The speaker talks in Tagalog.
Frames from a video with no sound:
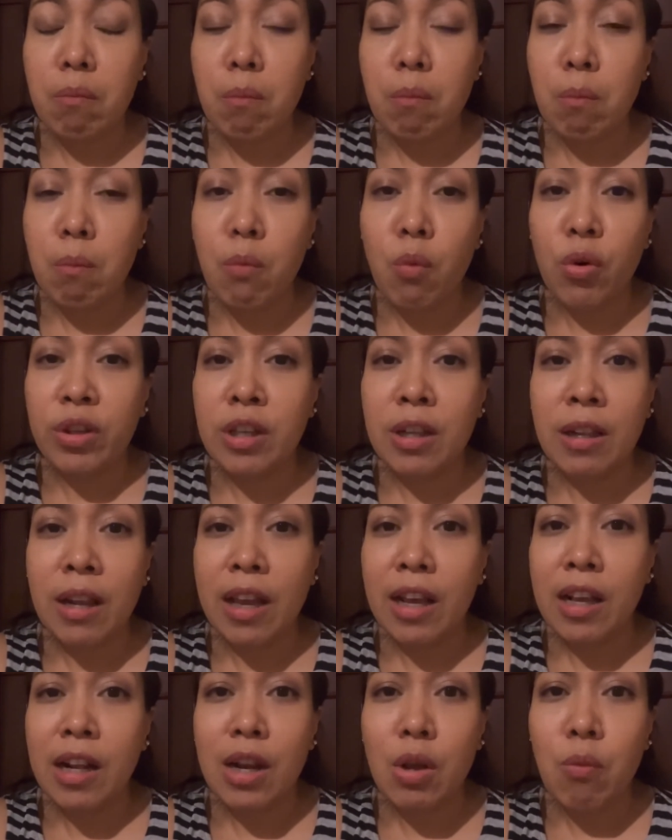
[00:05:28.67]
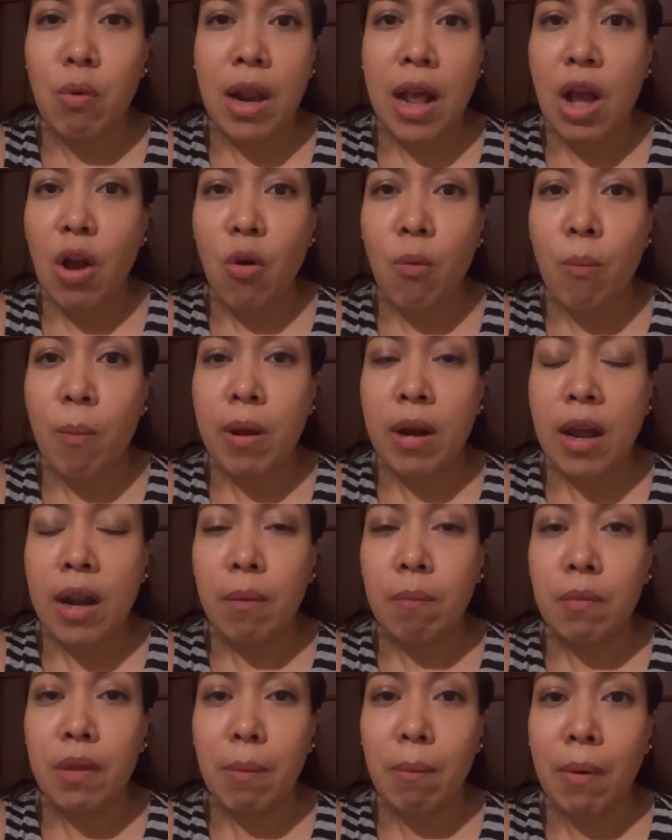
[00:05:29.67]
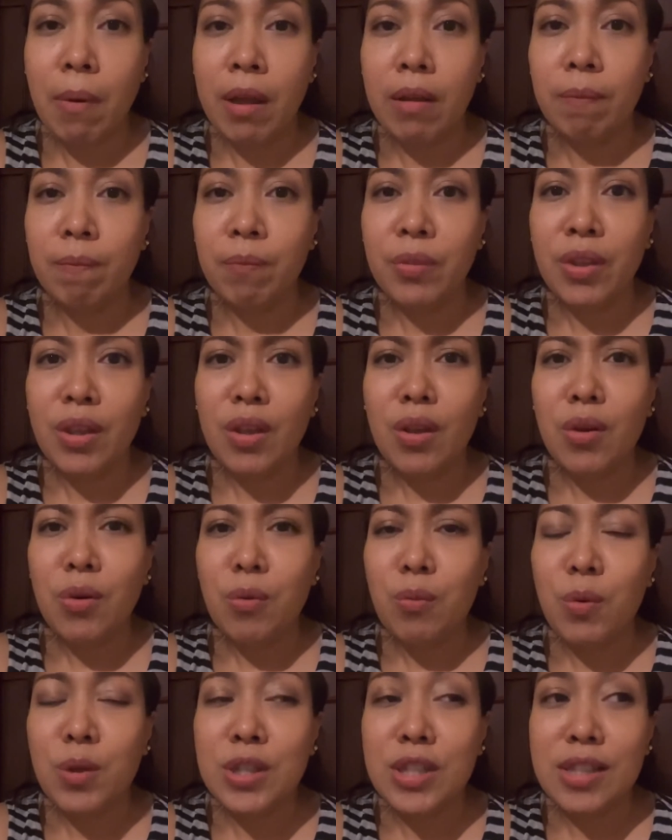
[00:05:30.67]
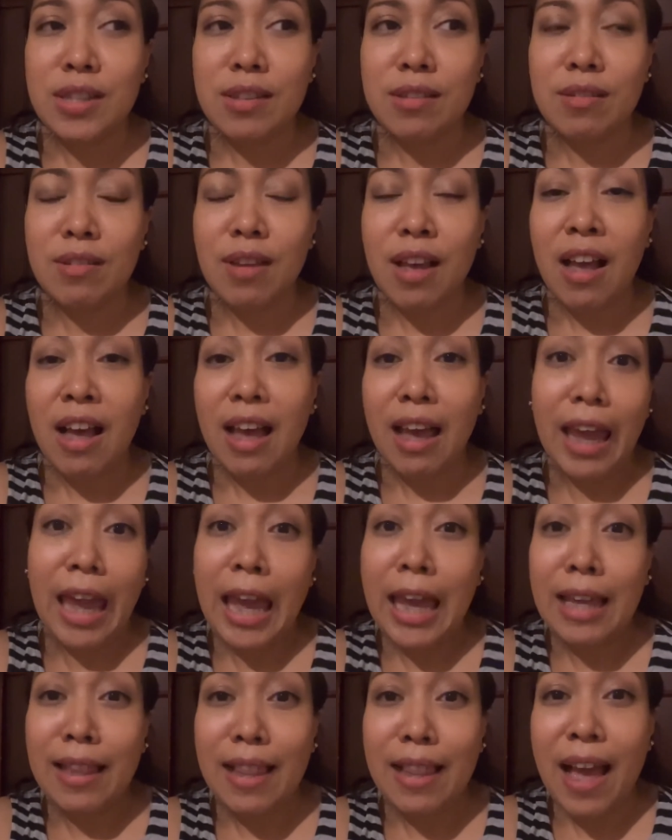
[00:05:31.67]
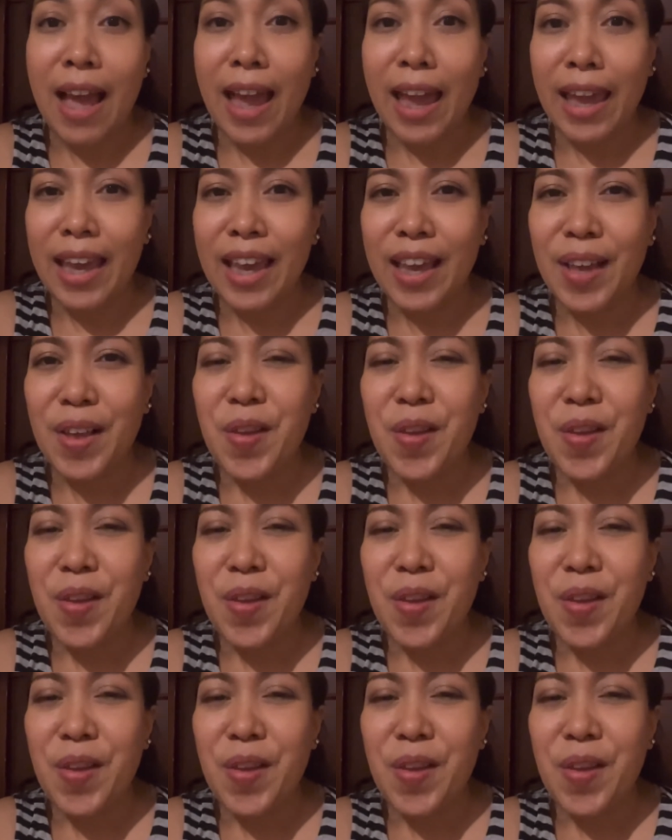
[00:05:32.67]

more than likely wala akong mararamdaman. Which is a lie.